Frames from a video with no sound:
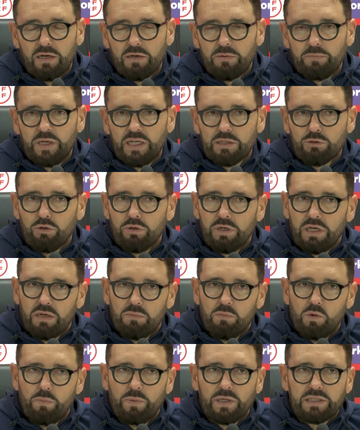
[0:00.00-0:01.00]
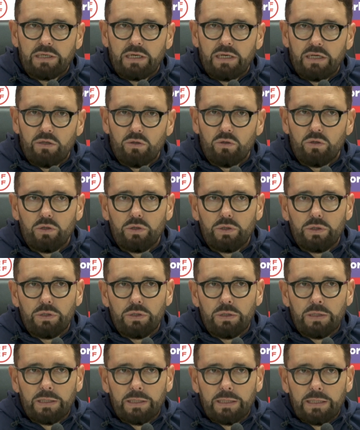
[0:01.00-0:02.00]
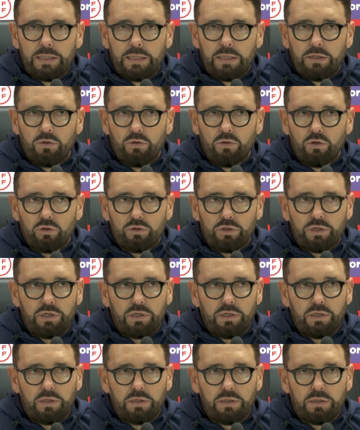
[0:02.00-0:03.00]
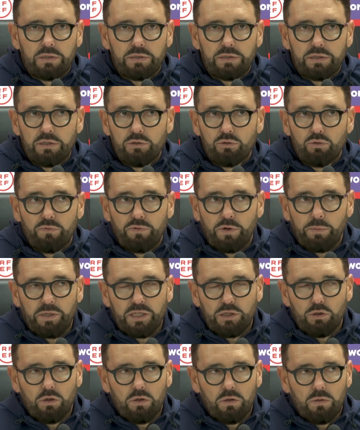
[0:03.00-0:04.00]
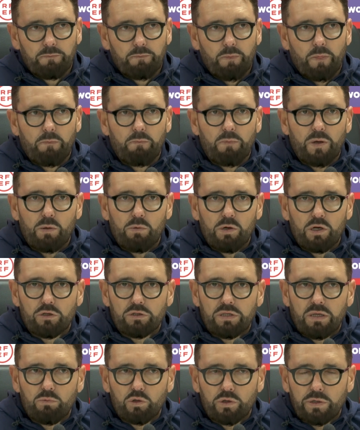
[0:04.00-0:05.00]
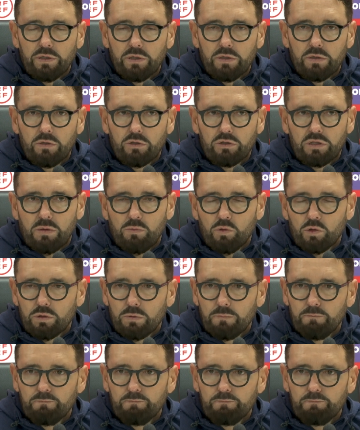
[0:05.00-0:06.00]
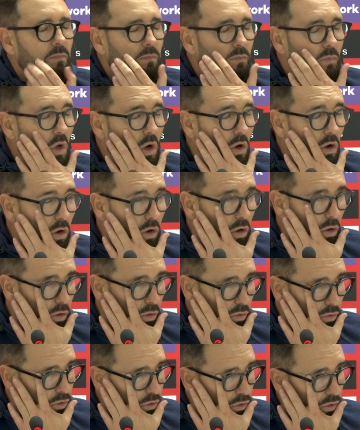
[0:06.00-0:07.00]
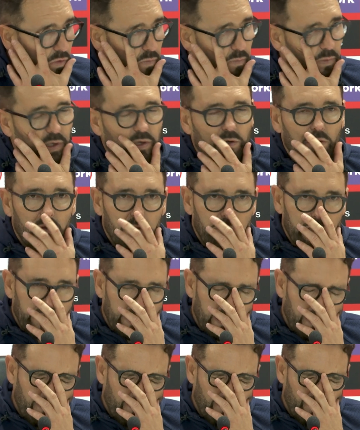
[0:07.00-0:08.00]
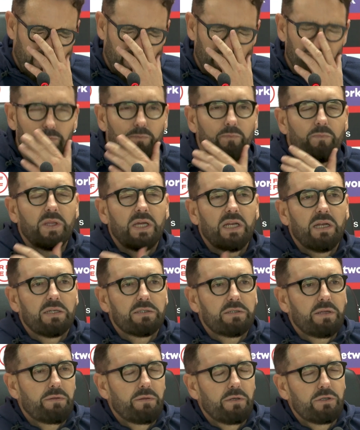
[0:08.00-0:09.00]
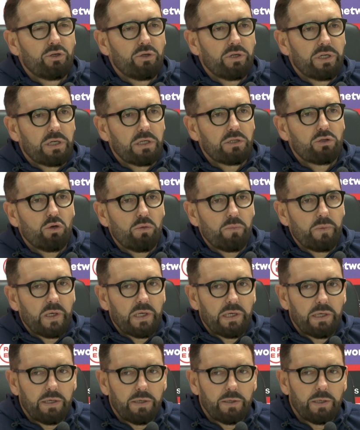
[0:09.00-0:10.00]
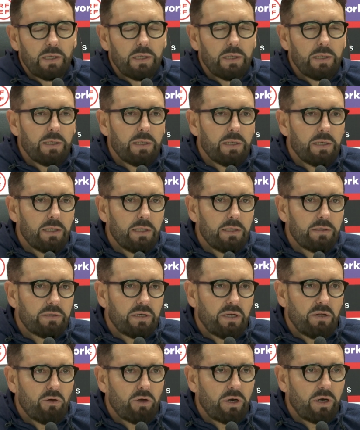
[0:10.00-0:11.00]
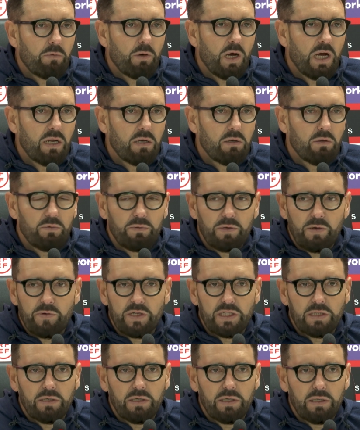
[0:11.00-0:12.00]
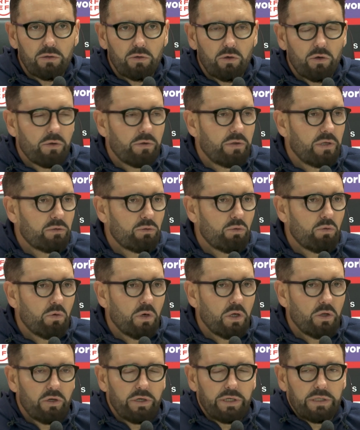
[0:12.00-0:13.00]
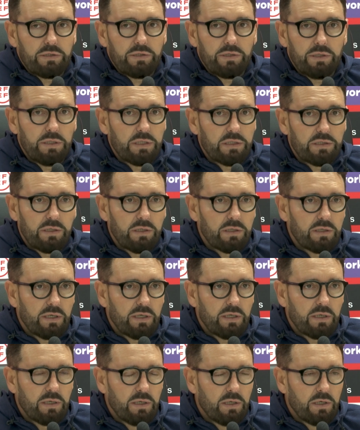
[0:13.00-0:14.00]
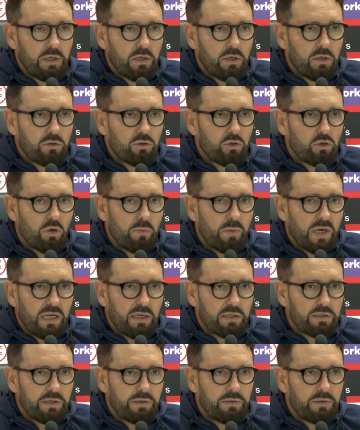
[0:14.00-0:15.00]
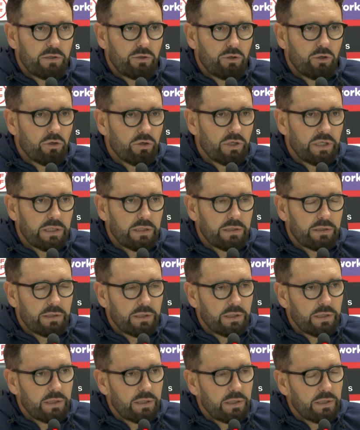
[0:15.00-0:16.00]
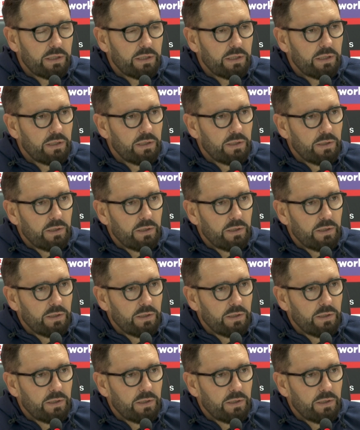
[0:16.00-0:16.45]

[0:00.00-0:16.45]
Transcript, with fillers: la eliminatoria. La hemos pasado, no sin, sufrimiento, pero bueno, estamos en octavos. No, no opino de, las decisiones que tome el, entrenador rival, obviamente él conoce a sus jugadores y es el que toma las decisiones eh,